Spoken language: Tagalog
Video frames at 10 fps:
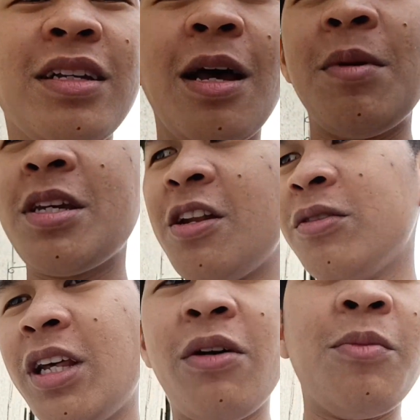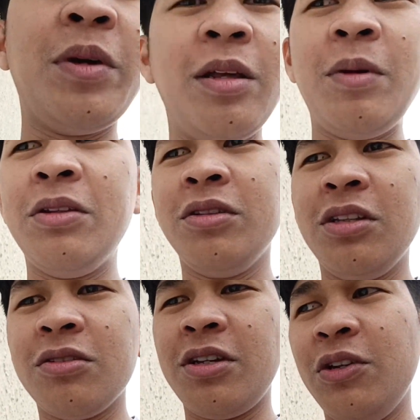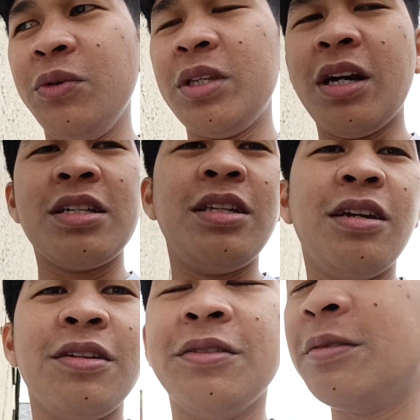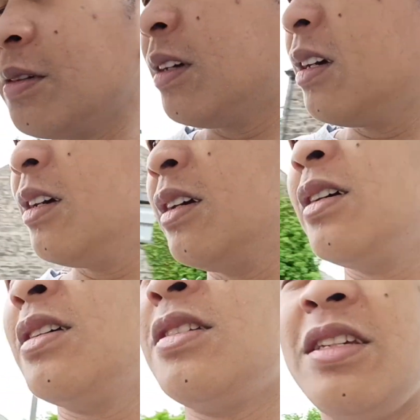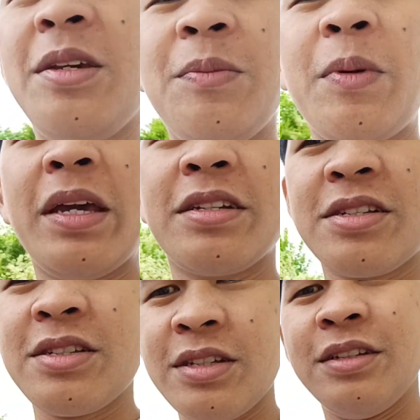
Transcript: Kasama siya nung dalawang Pilipino dito si Louie at si ano si Pikes.